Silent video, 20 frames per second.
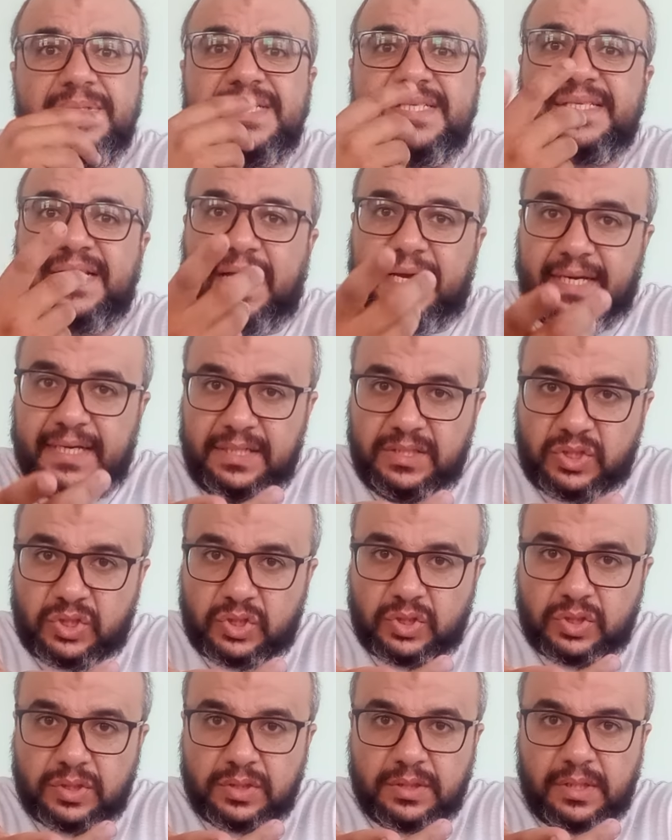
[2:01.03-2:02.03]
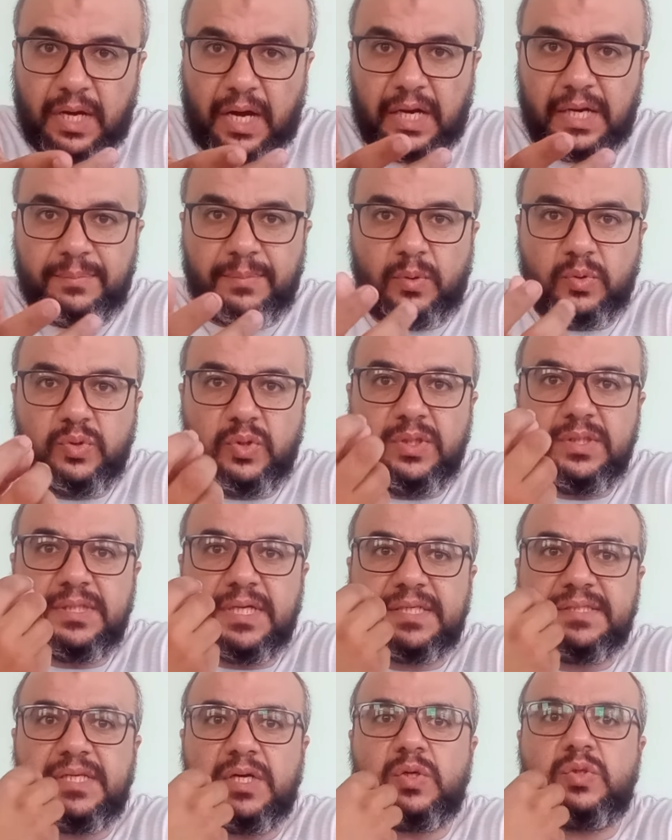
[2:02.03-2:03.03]
ما تستعجلش على موضوع
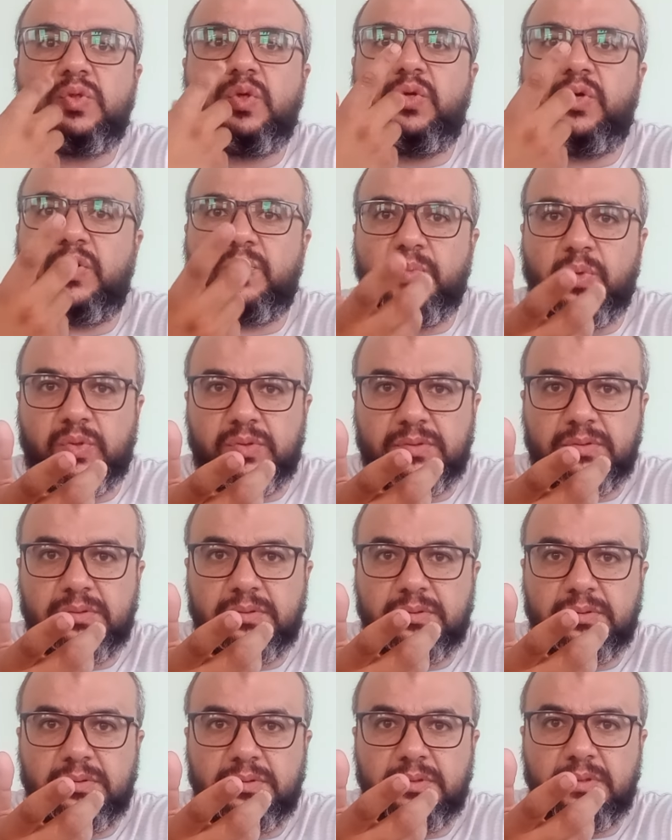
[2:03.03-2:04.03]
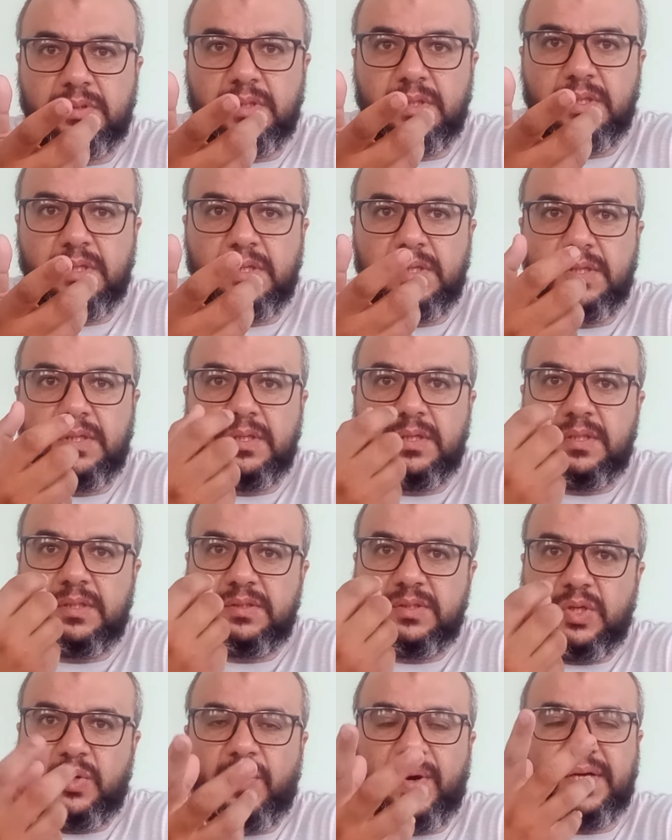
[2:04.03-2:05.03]
انك تاخد الهرمون
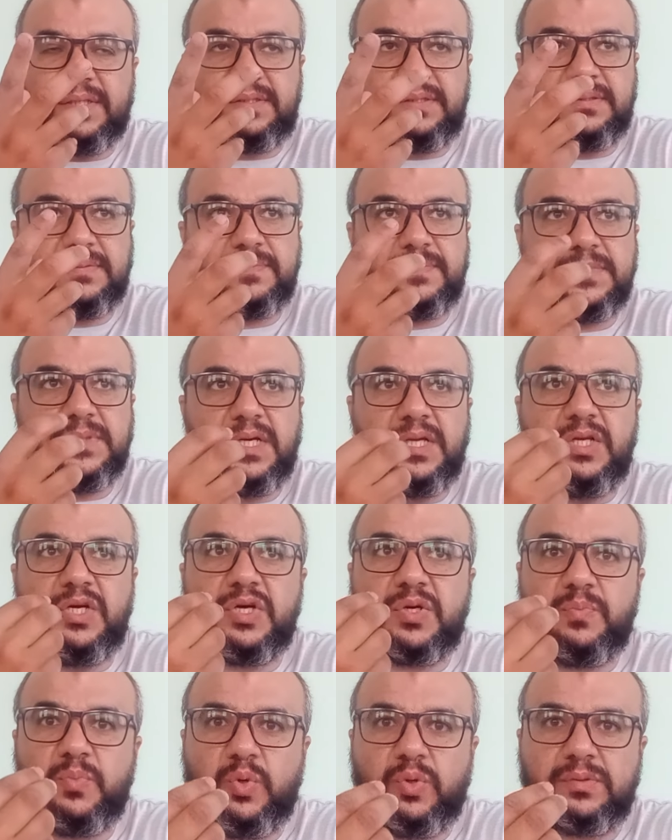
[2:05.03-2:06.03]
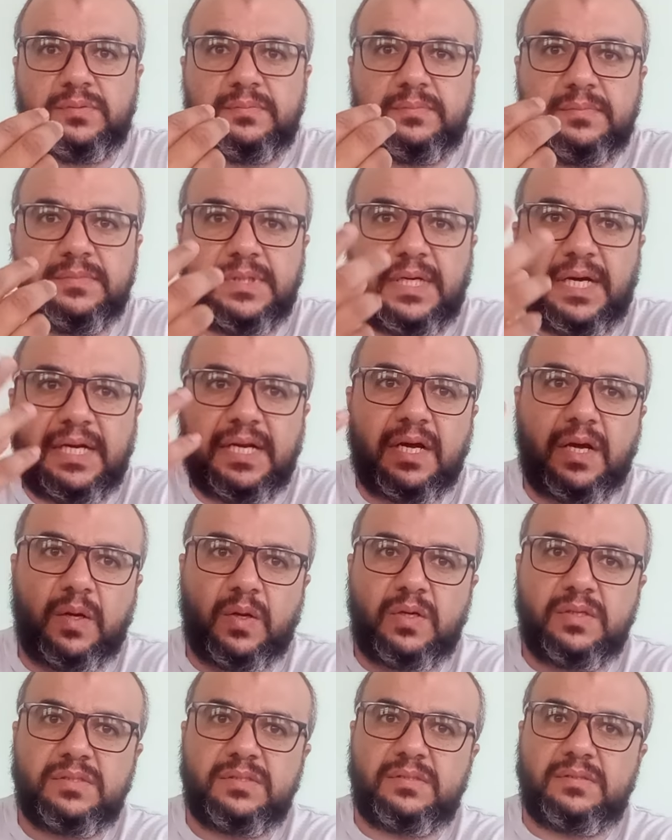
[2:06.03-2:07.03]
دلوقتي الهرمون انا
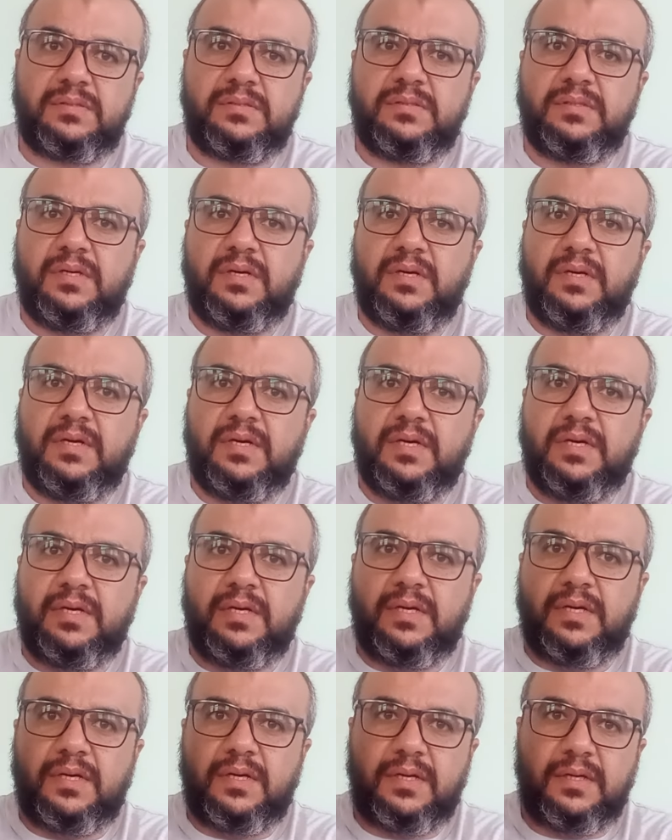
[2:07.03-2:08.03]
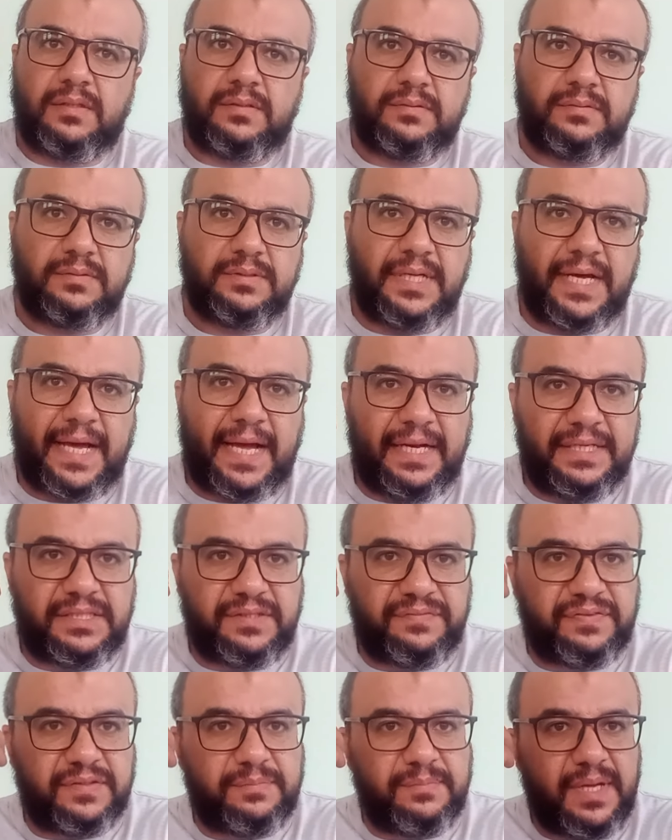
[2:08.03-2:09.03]
خلاص
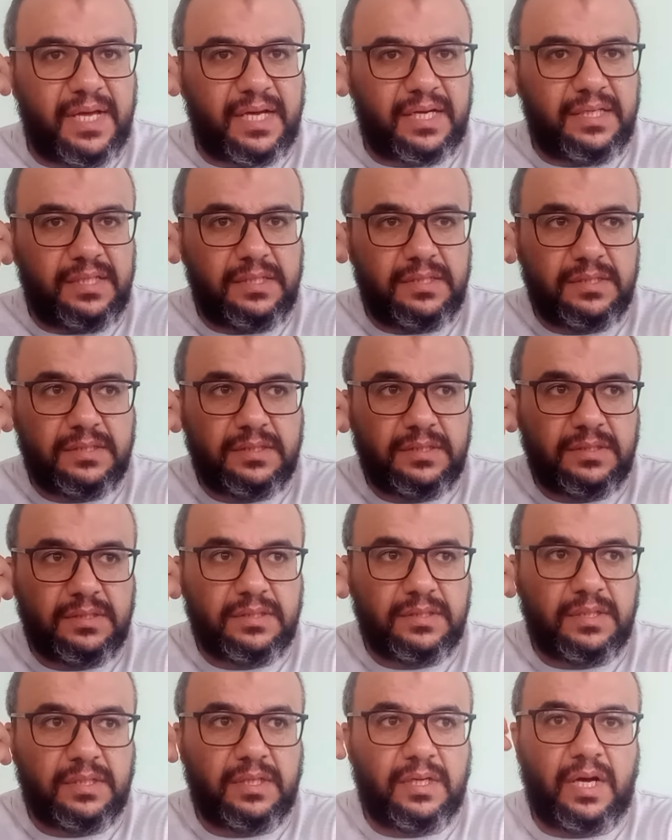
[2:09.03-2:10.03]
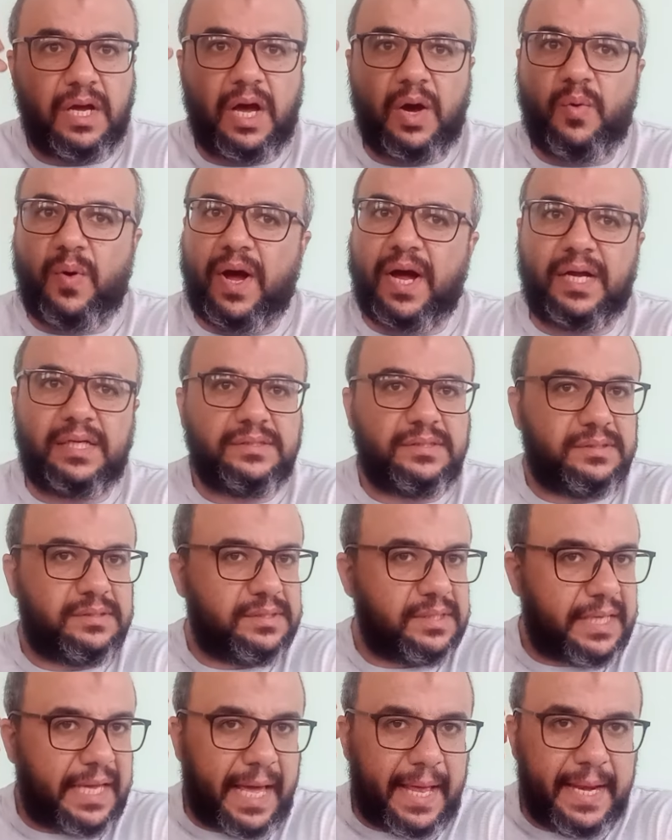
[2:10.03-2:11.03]
دخلت في دماغي او
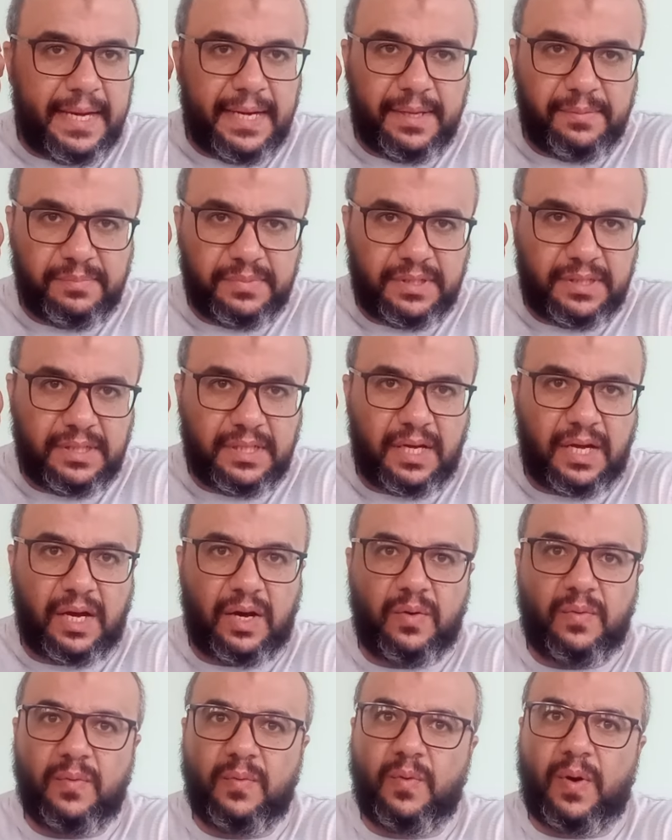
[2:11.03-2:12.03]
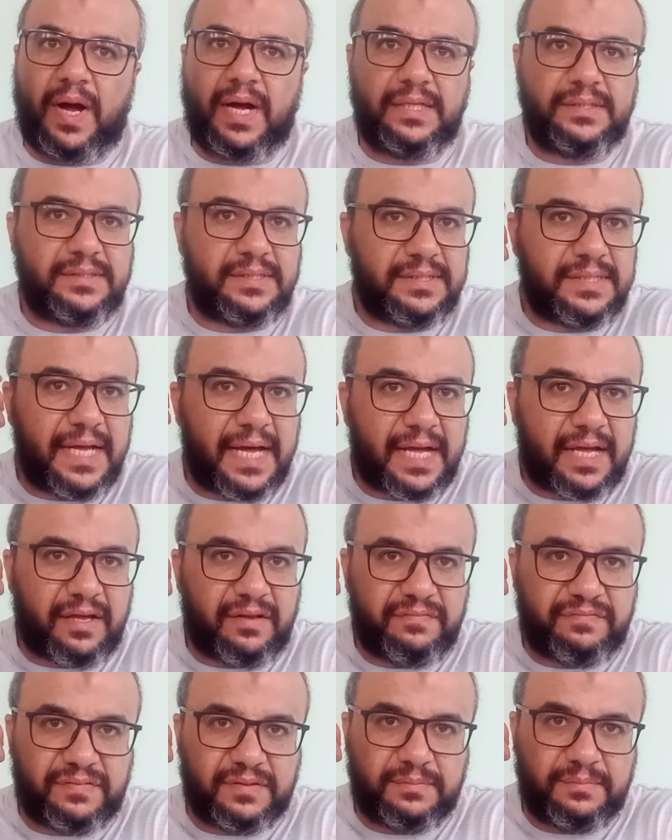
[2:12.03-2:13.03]
حد كلمني او حد
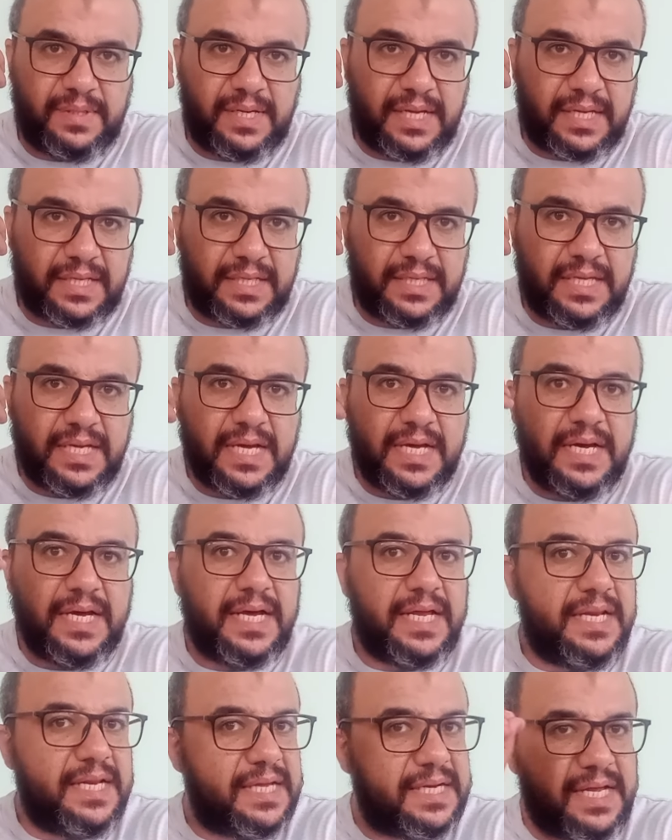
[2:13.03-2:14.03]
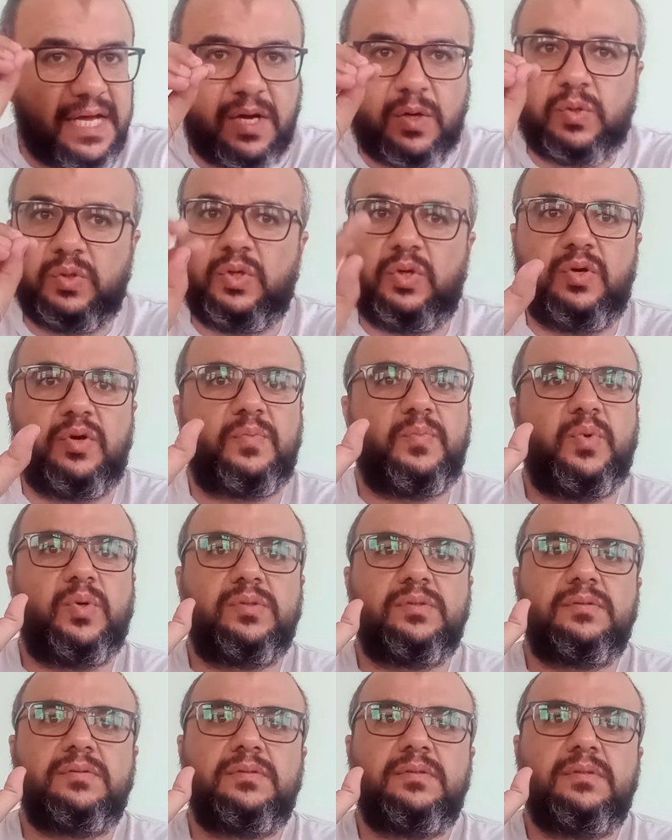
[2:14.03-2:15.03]
دخل في دماغي اللي انا اخد الهرمون